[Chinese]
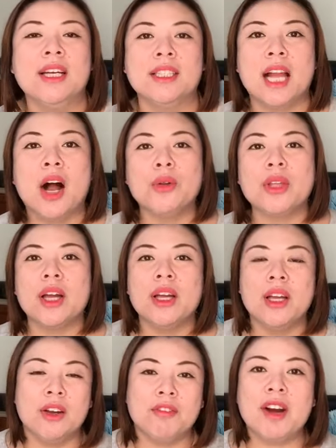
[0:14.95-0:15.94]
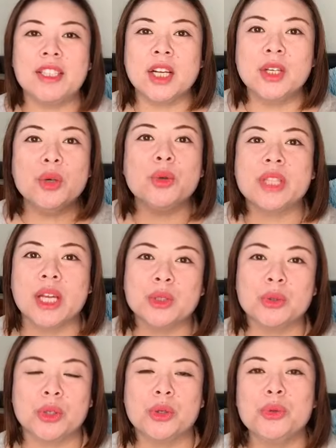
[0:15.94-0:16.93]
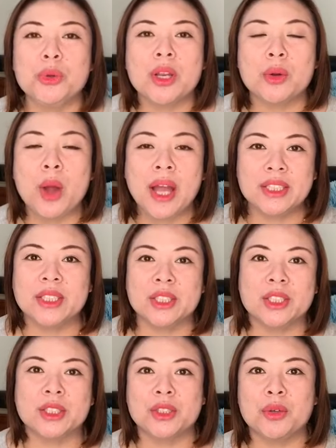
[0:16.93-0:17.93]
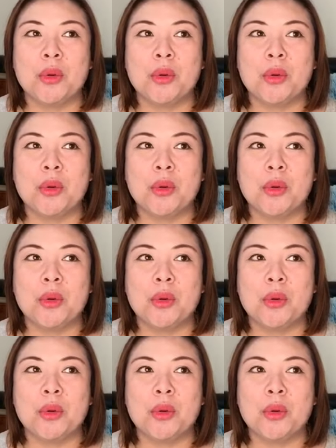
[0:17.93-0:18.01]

然后呢，晚上六点钟呢又约了会计师，